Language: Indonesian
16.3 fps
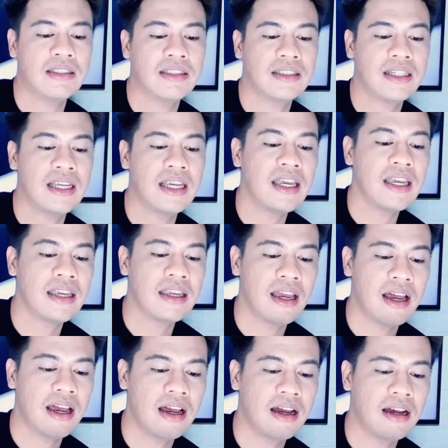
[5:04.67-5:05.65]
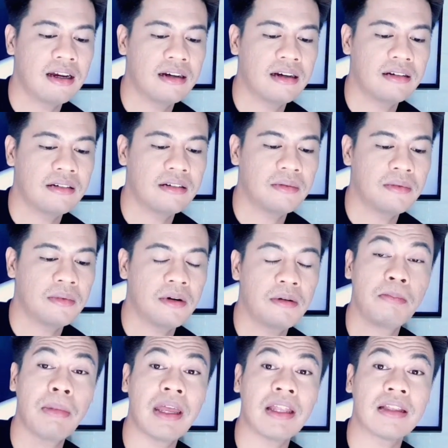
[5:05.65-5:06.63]
masih yang
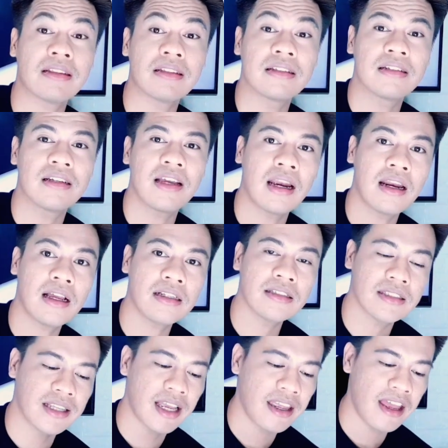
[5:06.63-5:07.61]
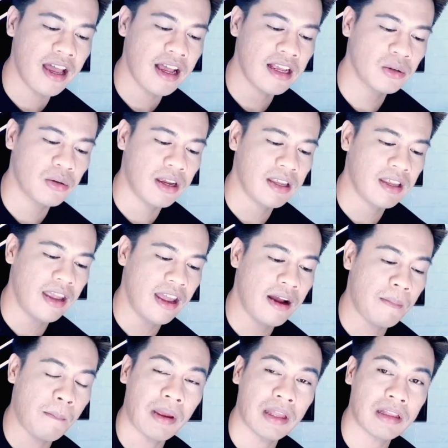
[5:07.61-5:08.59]
matte karena saya sukanya
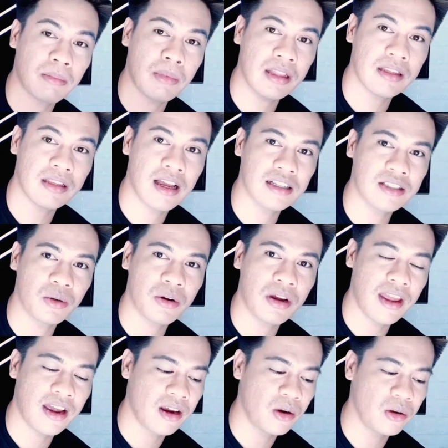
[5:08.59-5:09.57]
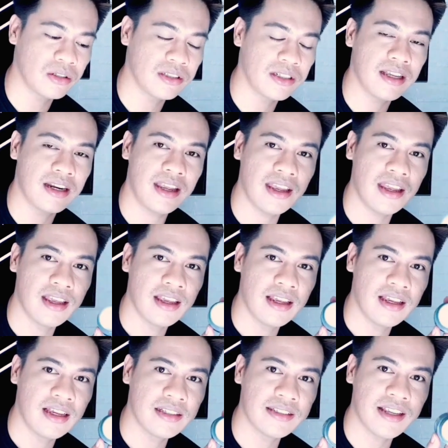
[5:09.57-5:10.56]
yang matte matte nggak suka yang glossy jadi
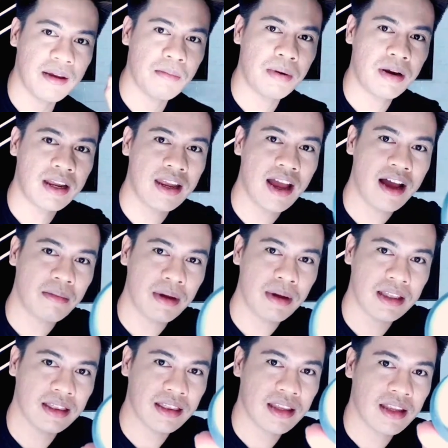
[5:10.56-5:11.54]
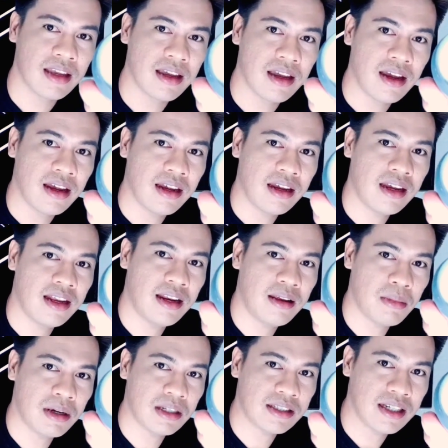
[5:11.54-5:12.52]
saya beri yang matte ini
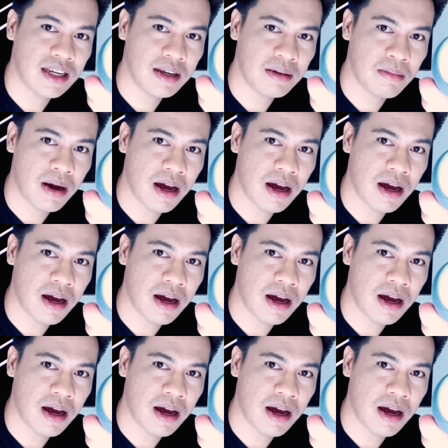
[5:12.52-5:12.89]
masih